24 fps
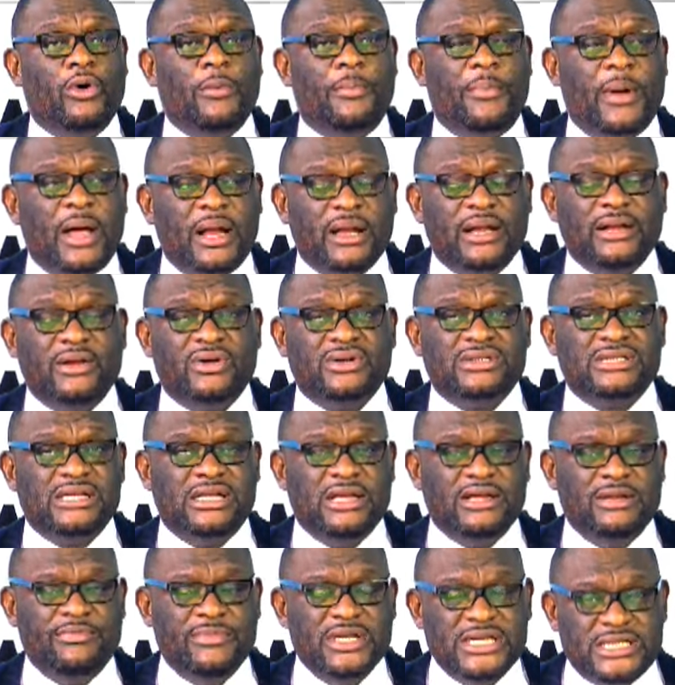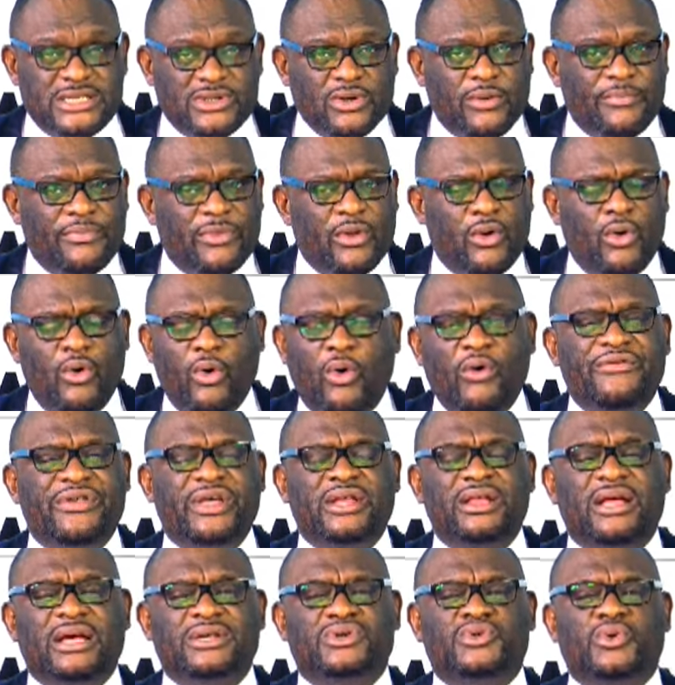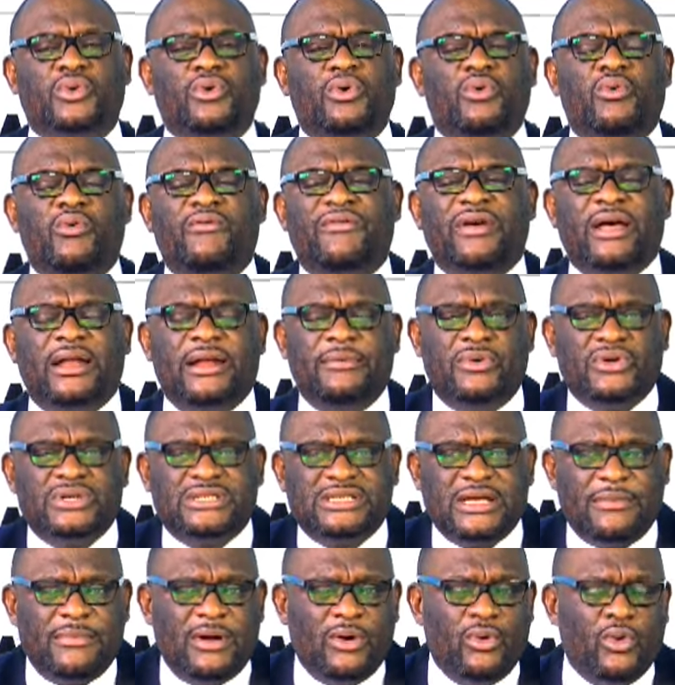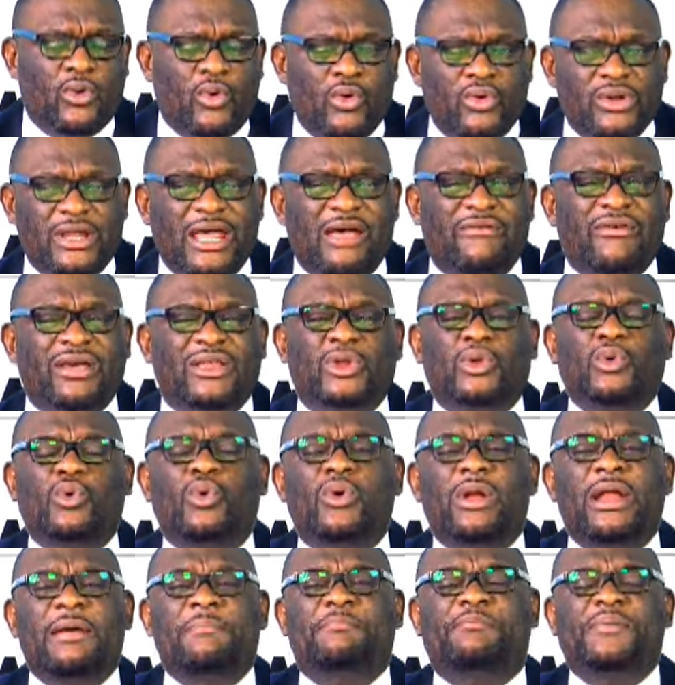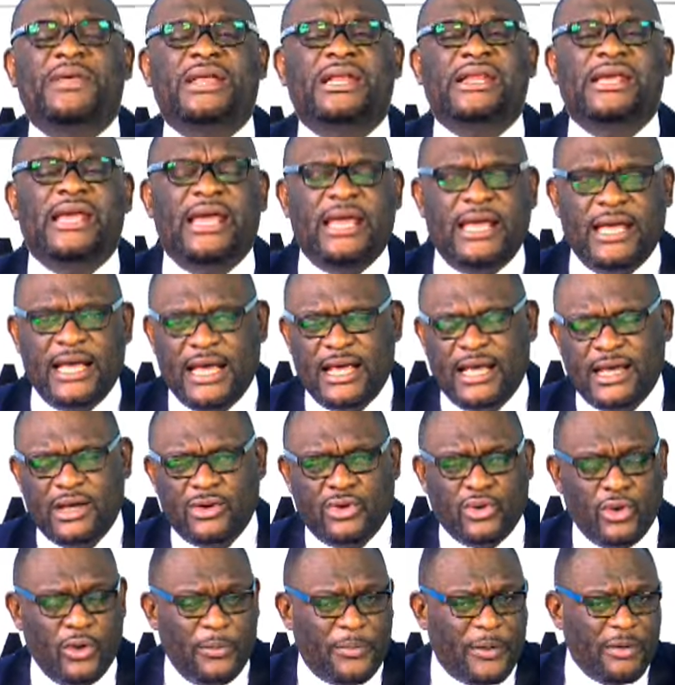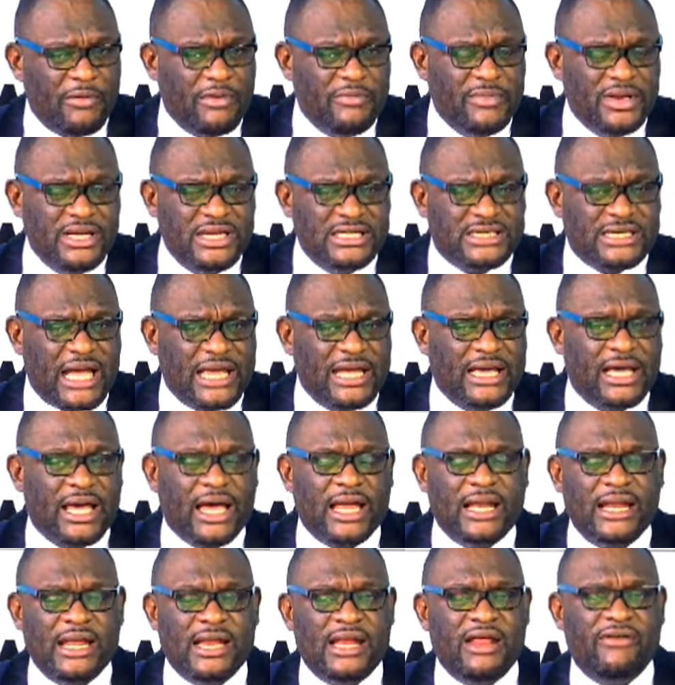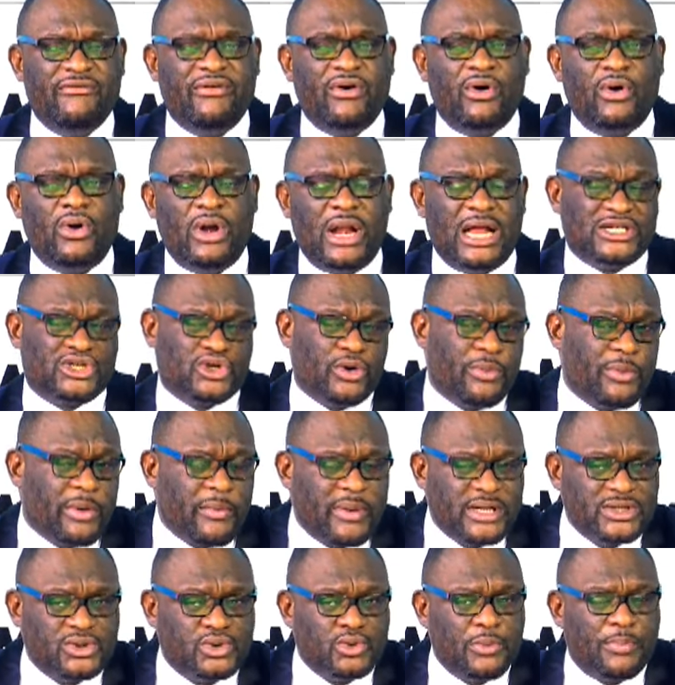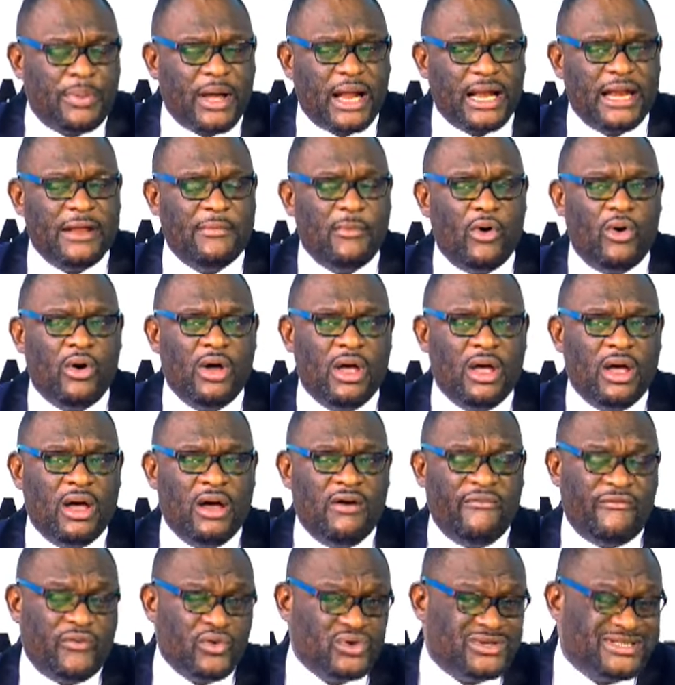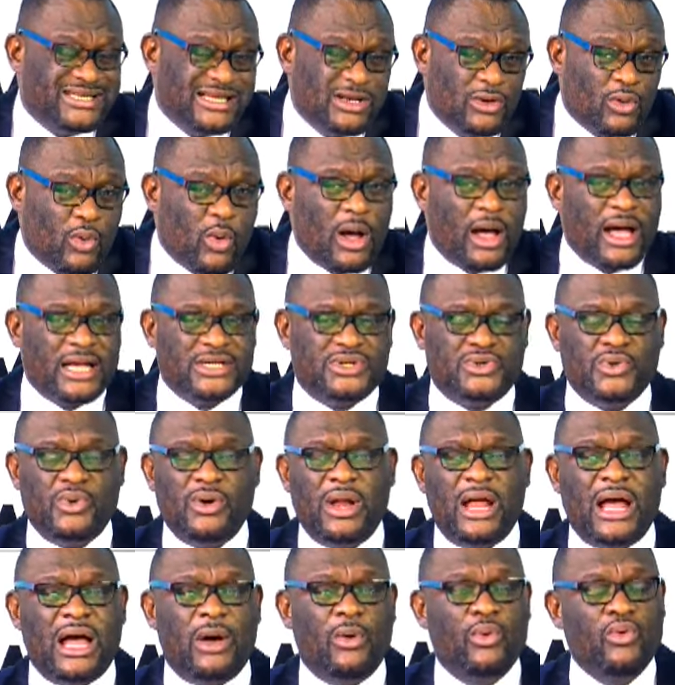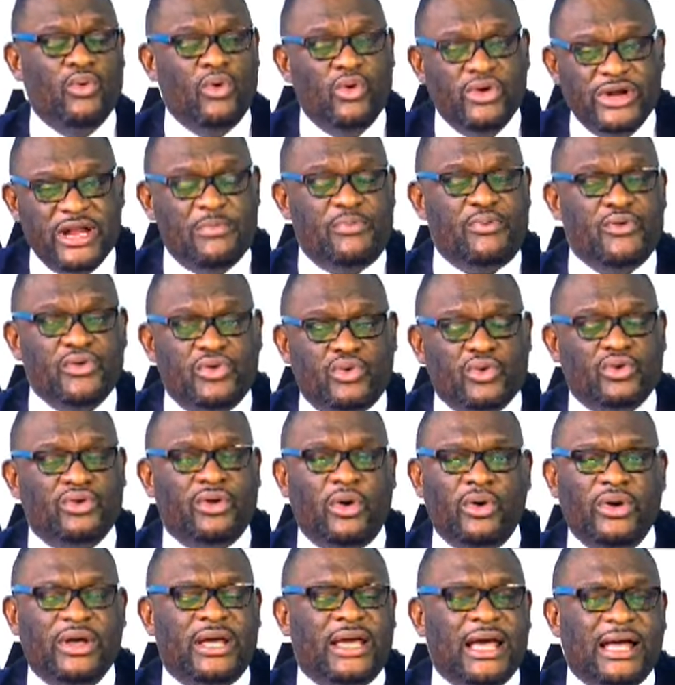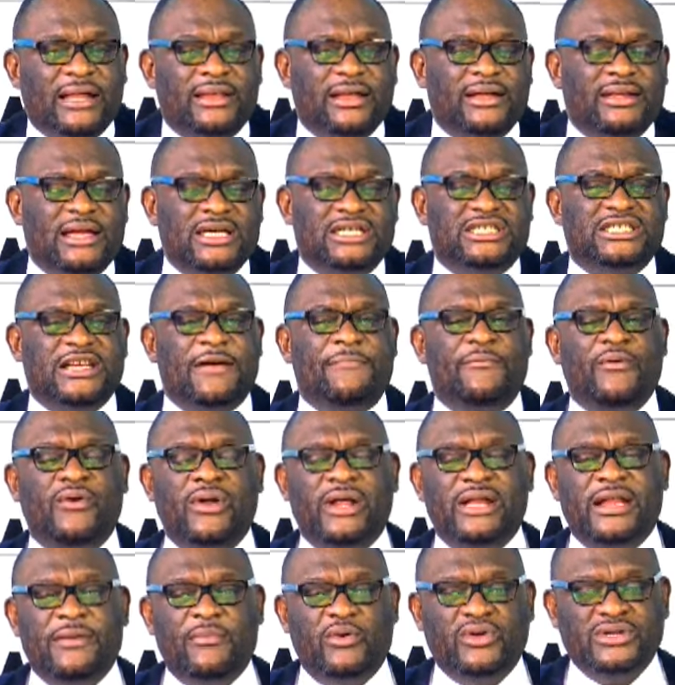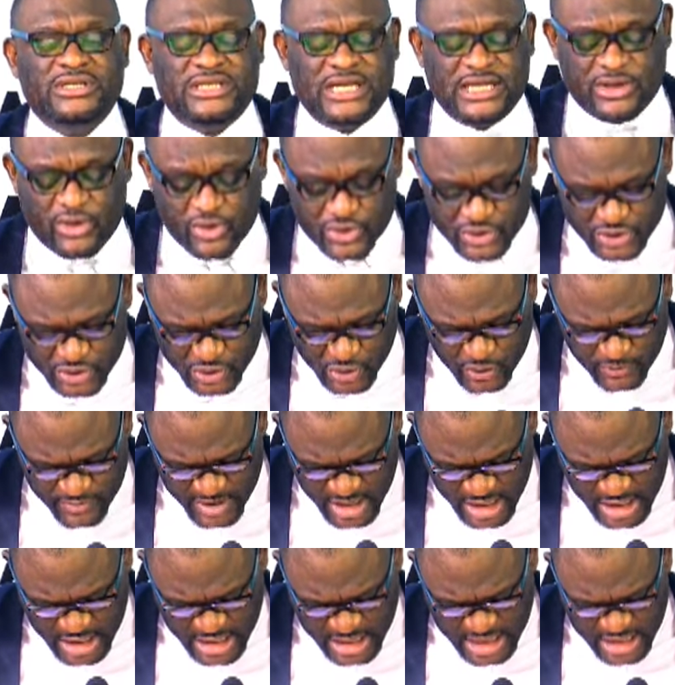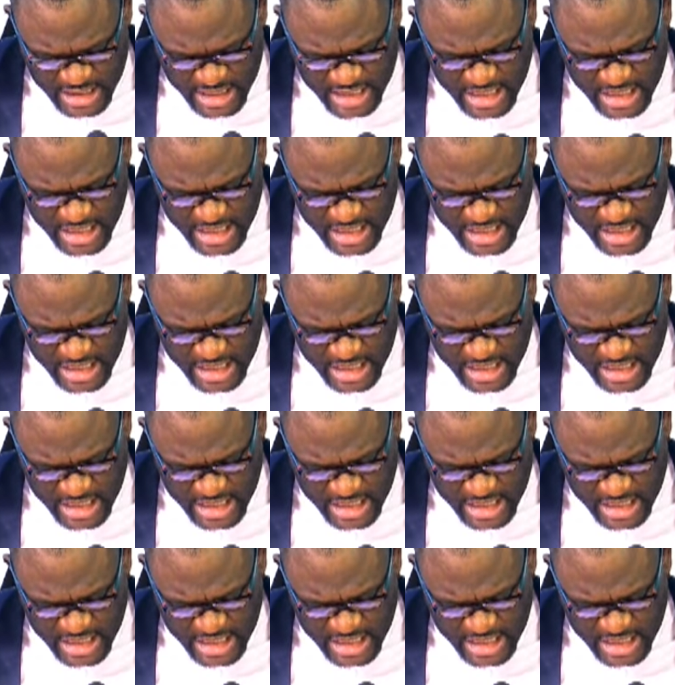On en parle dans cette émission. On reviendra sur le gouvernement Samalo avec tous les piliers que le Premier ministre a égrené devant la Chambre basse du Parlement. Faut-il croire à cela ou on est plutôt dans le cadre d'un chapelet des bonnes intentions